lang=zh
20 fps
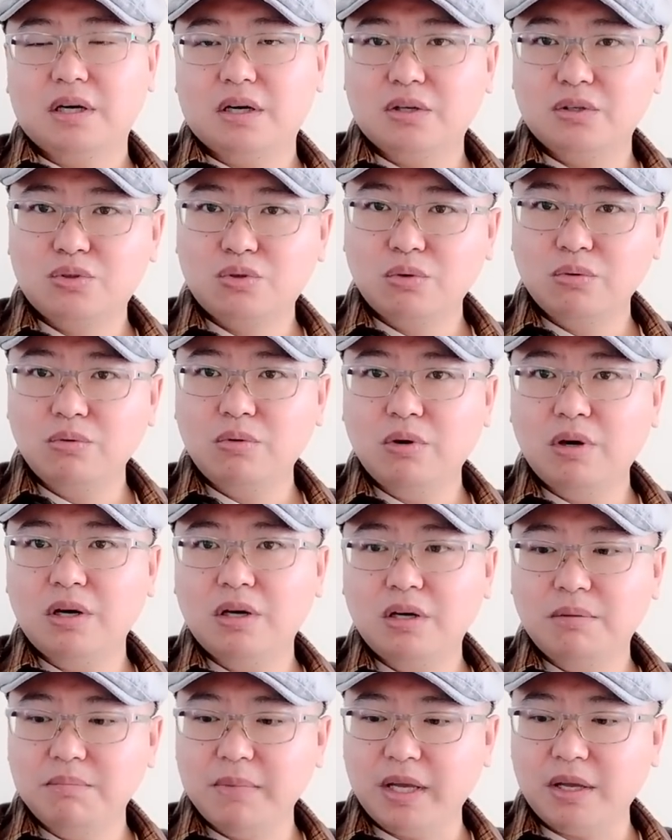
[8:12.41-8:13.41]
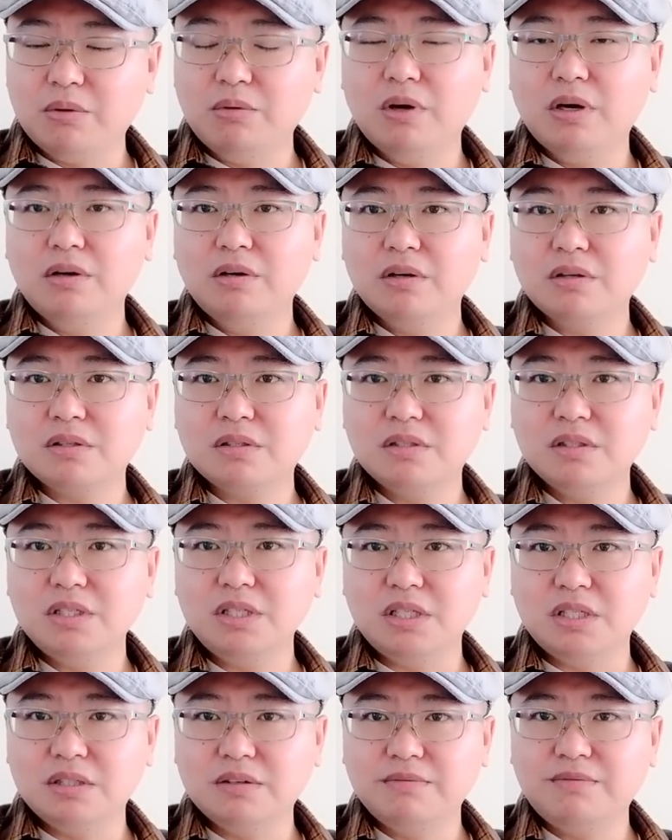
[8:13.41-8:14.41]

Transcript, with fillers: 而中国和美国、俄罗斯已